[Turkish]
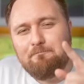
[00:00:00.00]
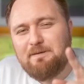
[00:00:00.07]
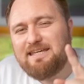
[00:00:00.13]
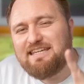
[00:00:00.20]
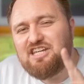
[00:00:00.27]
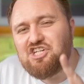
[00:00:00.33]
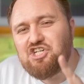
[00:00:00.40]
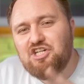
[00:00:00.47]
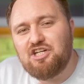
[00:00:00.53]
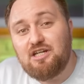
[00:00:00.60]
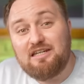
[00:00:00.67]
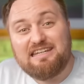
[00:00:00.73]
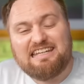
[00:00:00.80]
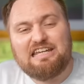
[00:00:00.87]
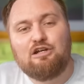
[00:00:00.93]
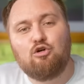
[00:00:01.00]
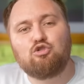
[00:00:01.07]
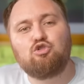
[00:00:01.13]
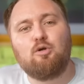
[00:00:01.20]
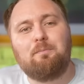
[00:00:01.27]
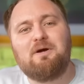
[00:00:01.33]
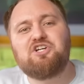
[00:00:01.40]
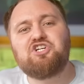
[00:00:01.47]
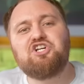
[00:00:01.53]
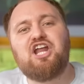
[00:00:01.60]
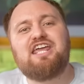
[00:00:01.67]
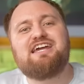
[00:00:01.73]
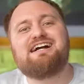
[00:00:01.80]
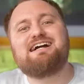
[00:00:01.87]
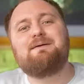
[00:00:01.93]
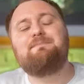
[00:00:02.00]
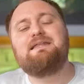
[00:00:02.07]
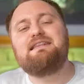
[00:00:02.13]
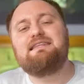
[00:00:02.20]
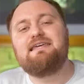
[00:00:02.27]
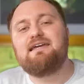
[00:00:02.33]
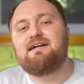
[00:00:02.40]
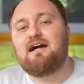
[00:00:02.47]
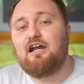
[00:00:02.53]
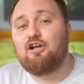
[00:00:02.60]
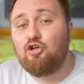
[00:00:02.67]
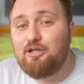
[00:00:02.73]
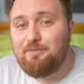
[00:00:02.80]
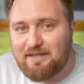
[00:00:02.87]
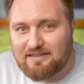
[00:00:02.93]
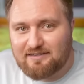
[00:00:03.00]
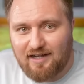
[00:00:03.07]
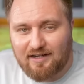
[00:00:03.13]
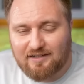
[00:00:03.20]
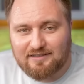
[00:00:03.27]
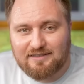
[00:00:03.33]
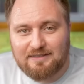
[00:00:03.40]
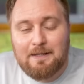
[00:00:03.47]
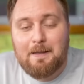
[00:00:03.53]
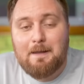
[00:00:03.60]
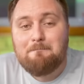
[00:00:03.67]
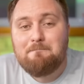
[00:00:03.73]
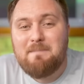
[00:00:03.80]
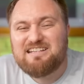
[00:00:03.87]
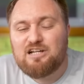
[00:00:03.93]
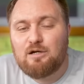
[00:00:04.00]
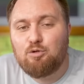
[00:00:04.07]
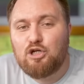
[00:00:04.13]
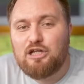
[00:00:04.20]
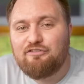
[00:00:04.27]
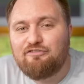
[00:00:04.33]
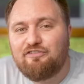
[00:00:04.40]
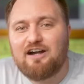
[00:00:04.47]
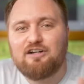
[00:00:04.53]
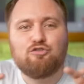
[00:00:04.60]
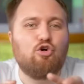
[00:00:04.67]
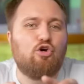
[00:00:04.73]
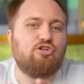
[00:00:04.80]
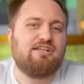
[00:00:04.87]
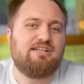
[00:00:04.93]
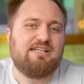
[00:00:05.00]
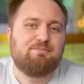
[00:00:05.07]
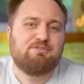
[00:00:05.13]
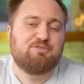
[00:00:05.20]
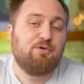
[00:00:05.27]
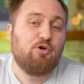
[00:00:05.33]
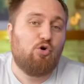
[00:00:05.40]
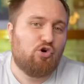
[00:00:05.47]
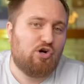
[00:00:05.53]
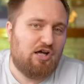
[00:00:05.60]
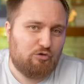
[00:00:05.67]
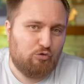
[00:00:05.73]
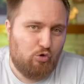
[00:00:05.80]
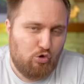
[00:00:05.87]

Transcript: Bir kişinin kilosu başına yakabildiği kalori miktarını metabolik faktör dediğimiz bir oranla